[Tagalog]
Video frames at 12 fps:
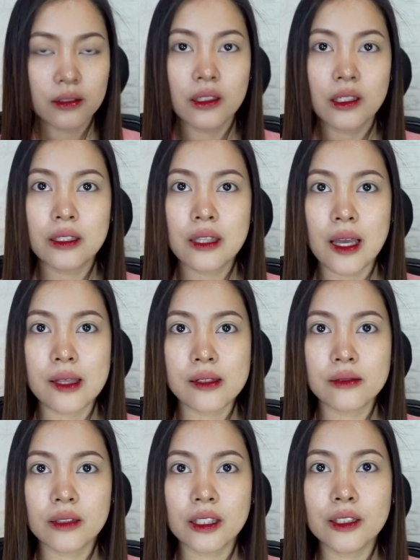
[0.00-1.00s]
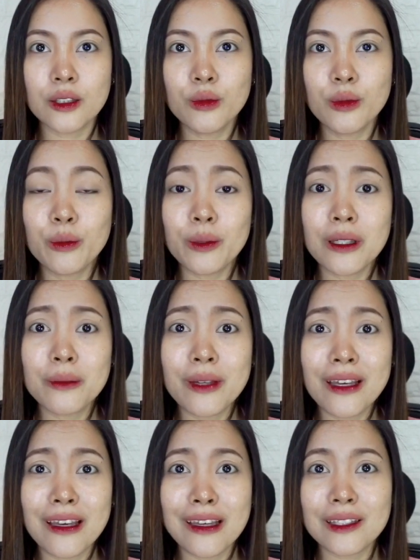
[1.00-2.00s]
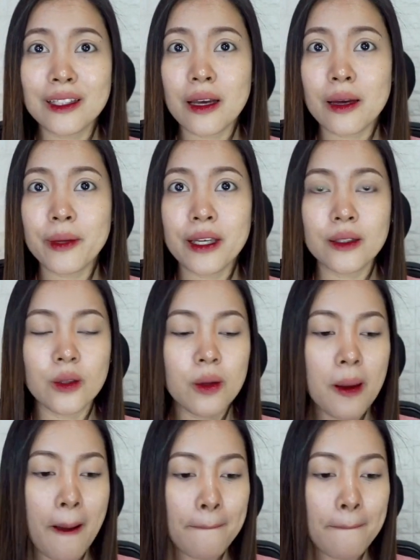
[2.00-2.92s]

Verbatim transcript: Ayan guys. Nakita nyo ba yung pigment? Grabe, no?